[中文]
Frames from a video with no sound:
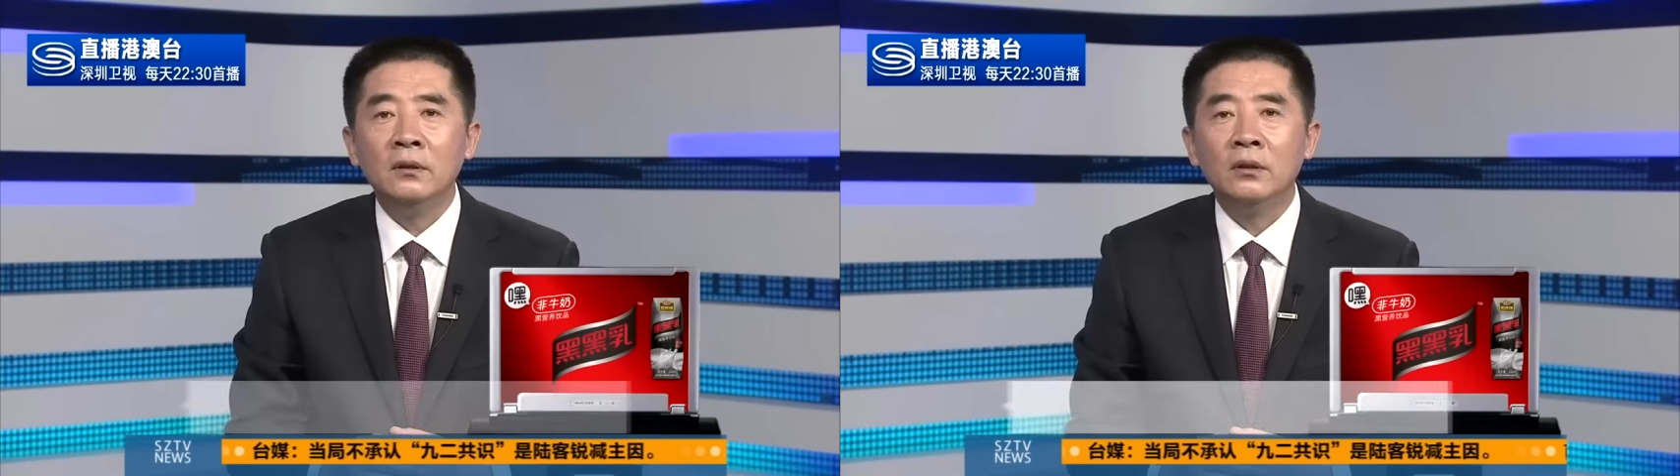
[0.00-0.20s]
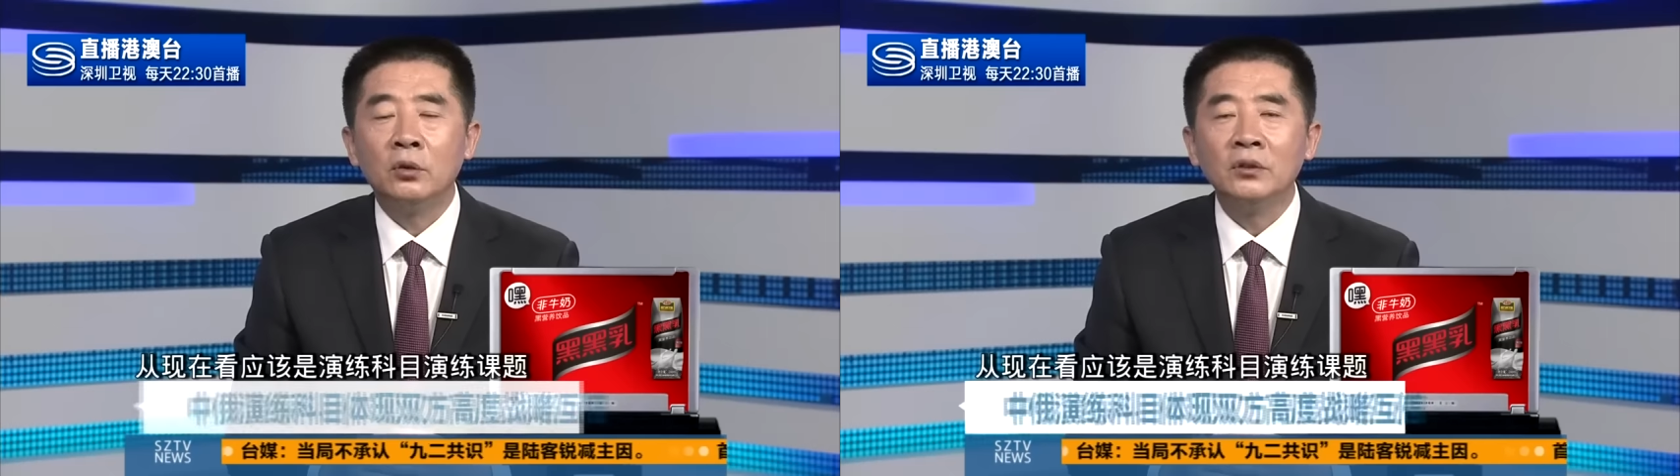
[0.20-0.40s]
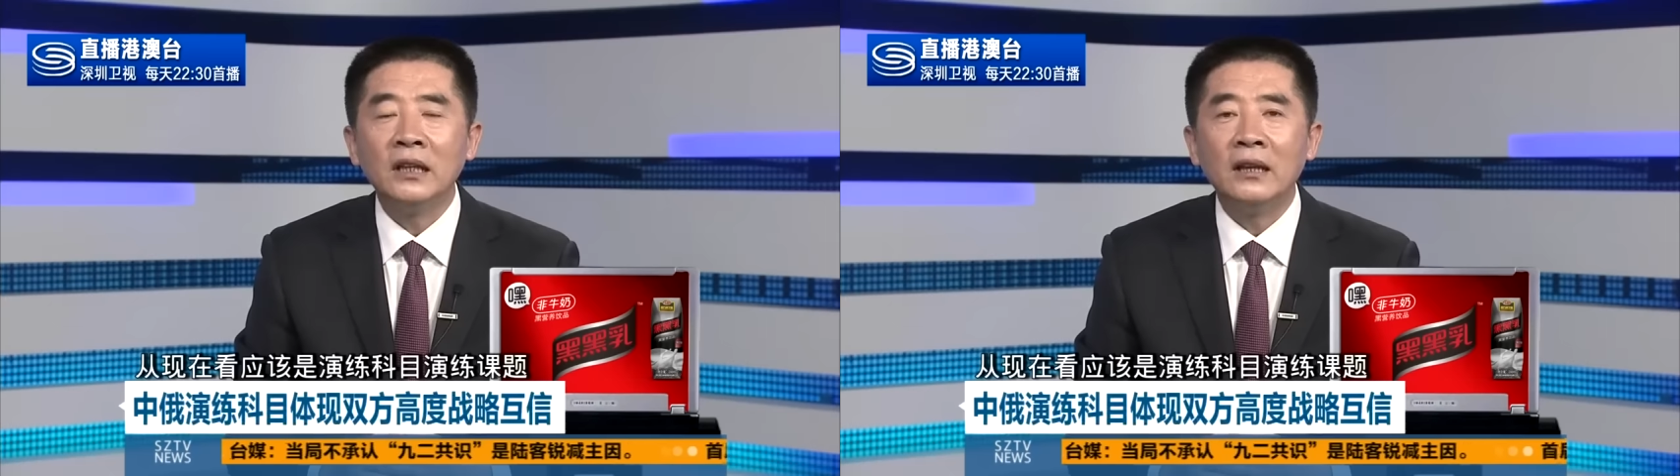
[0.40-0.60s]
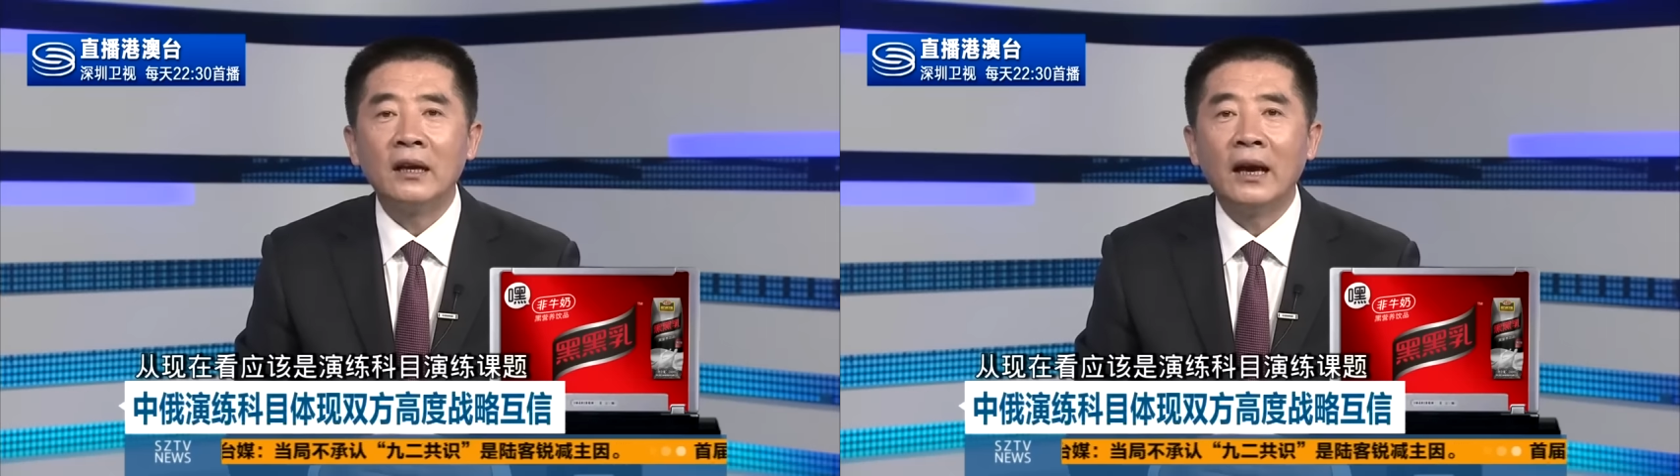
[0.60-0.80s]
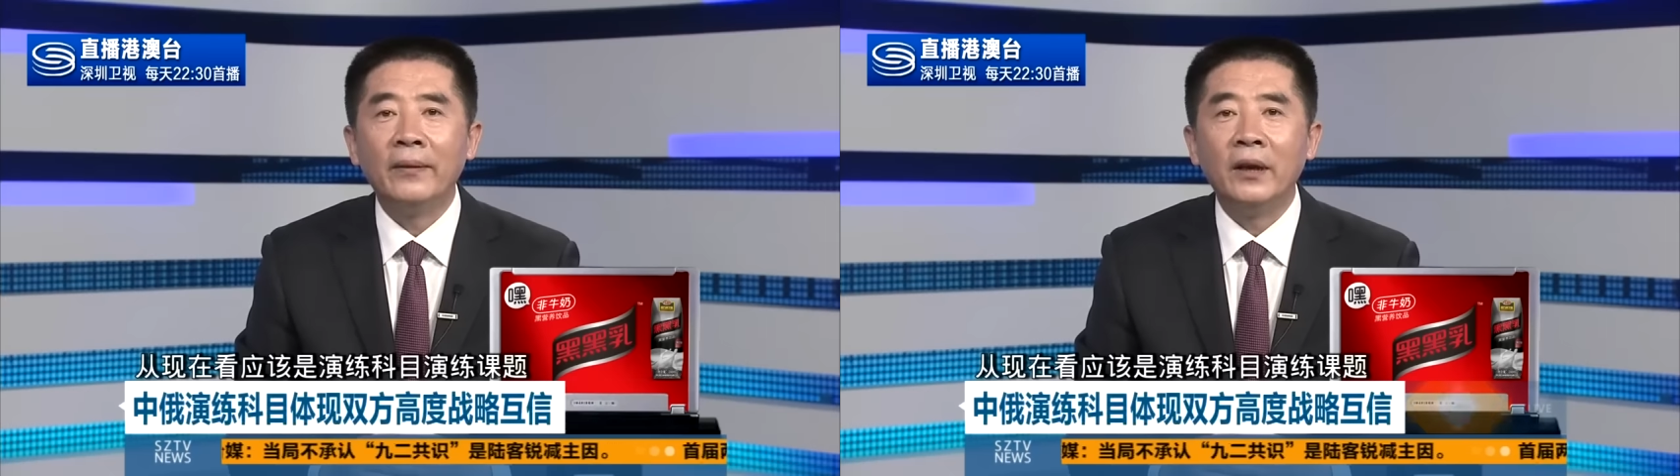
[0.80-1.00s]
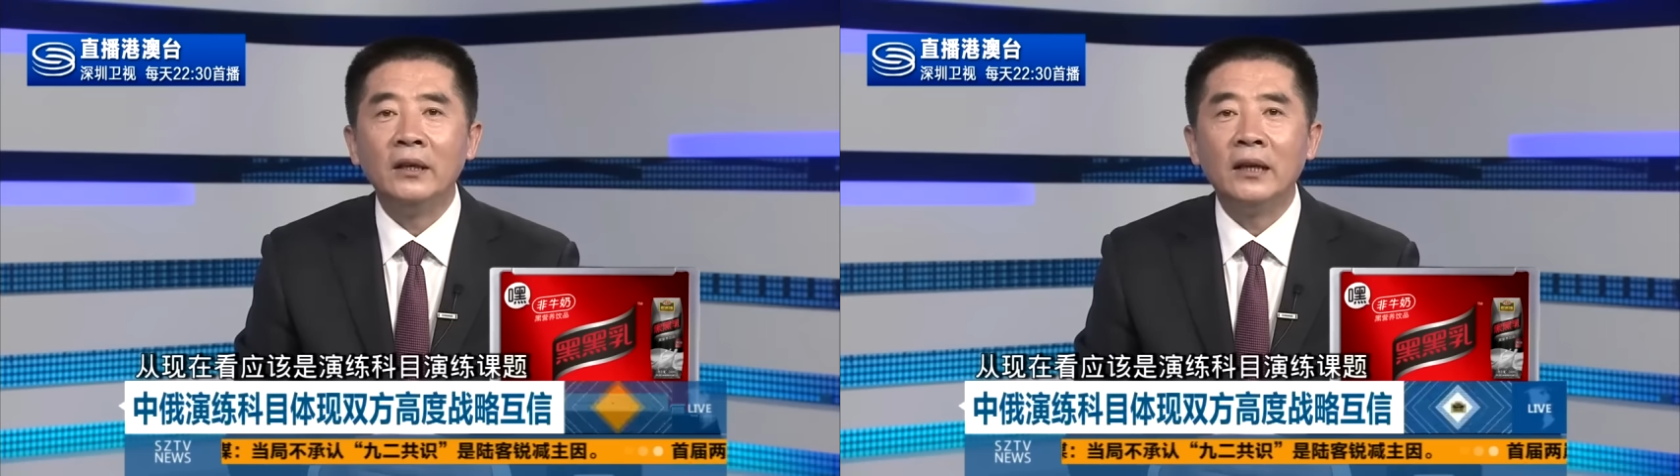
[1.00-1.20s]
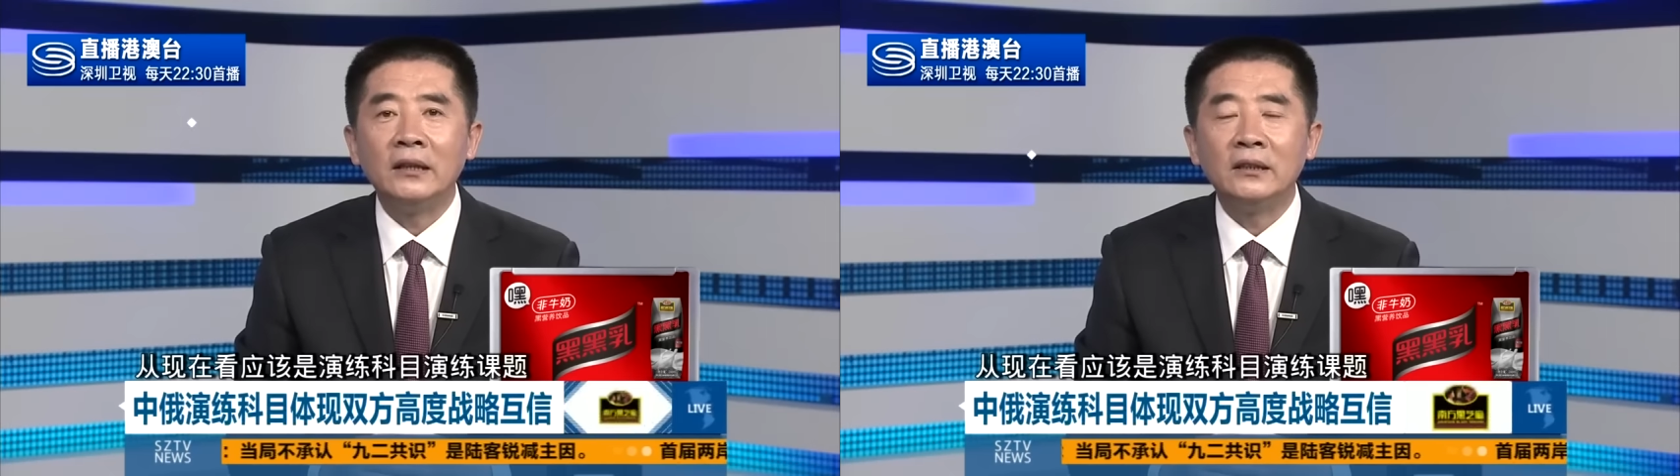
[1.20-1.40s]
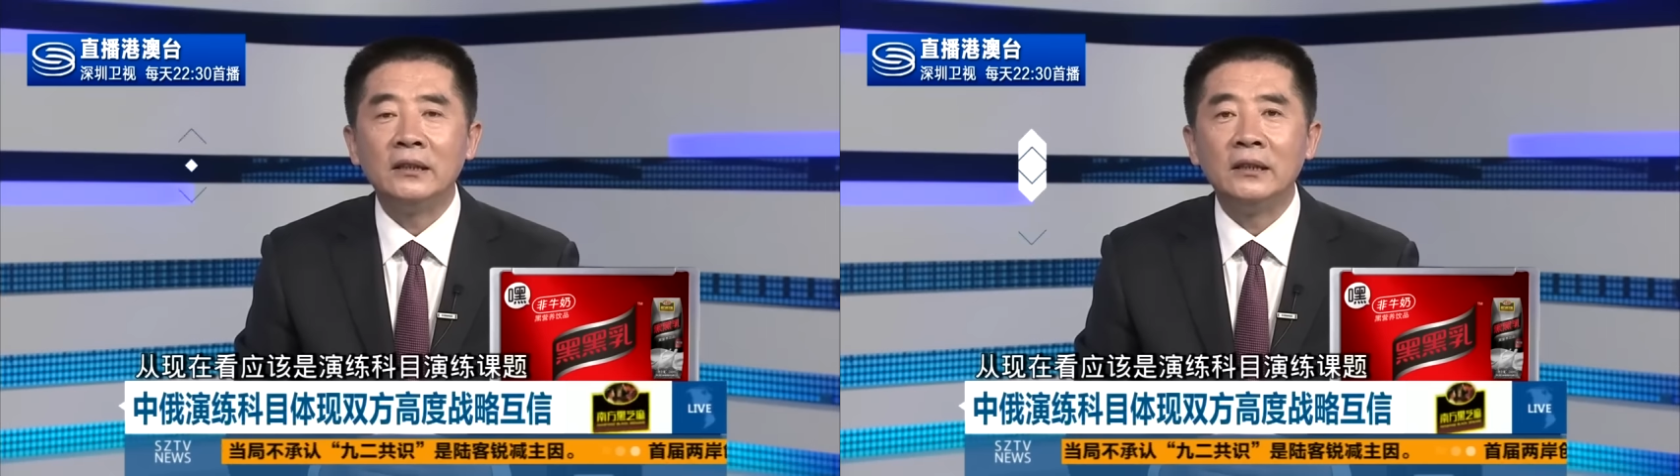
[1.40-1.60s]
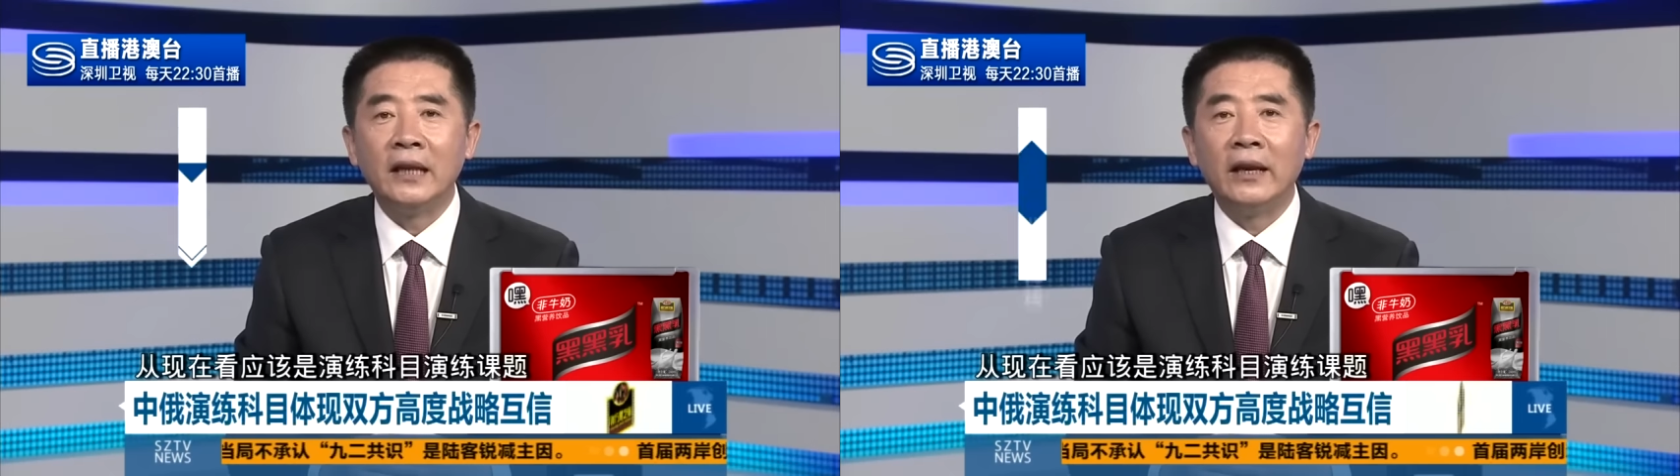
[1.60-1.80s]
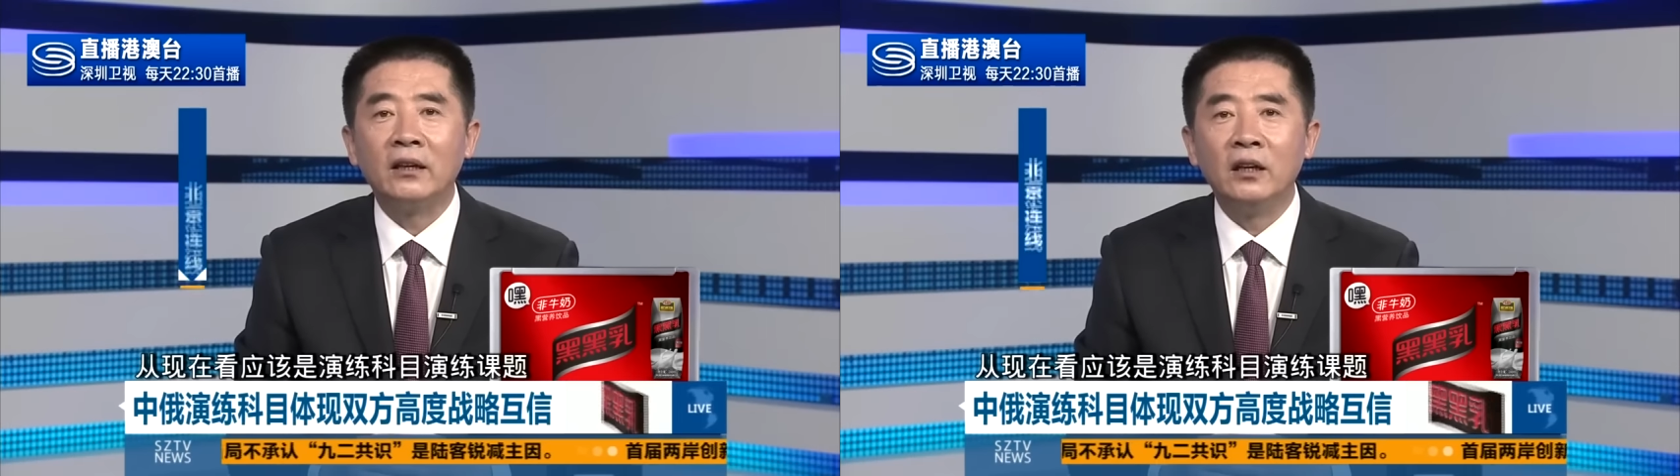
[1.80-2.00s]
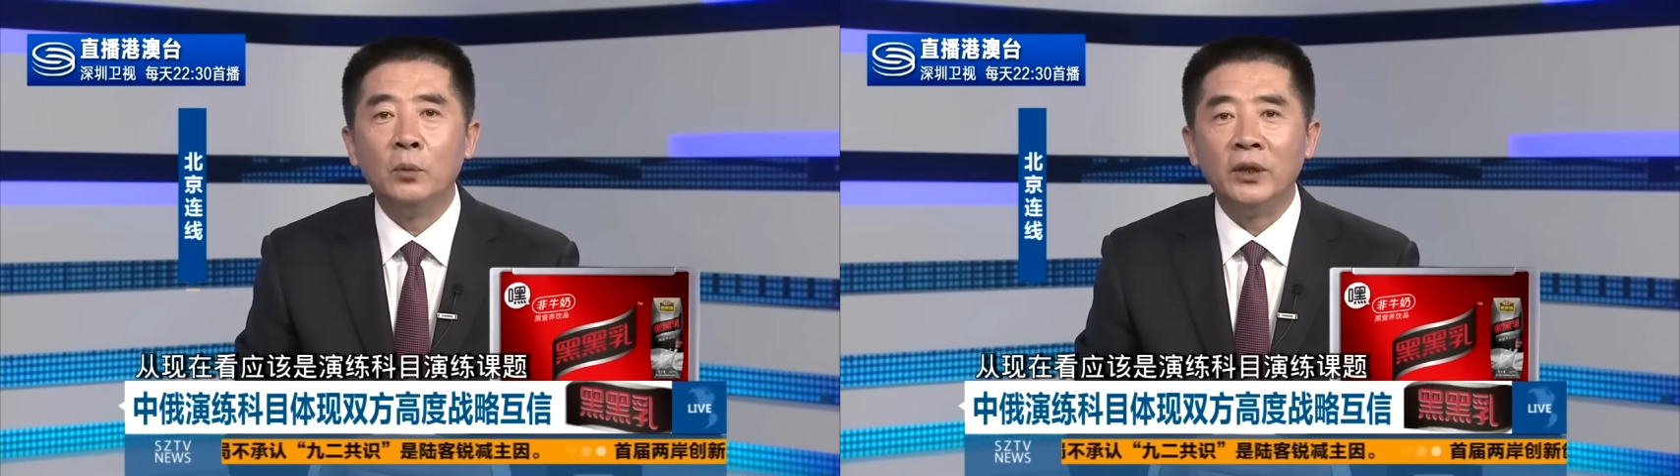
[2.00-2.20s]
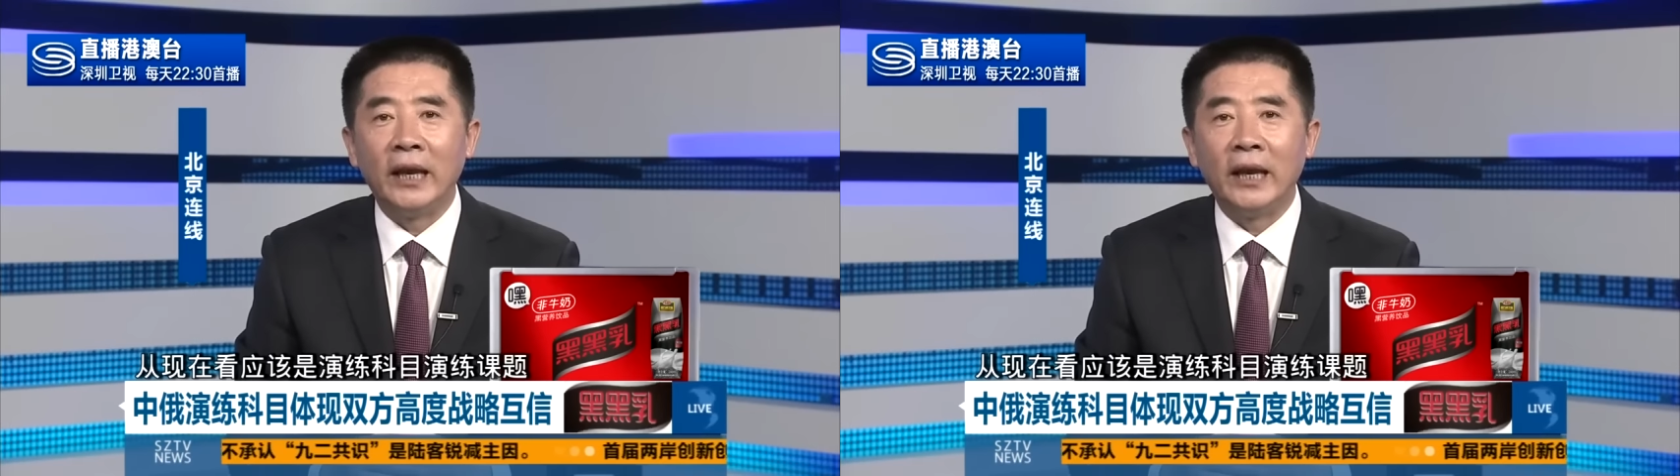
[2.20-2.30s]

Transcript: 从现在看呢，应该是演练科目、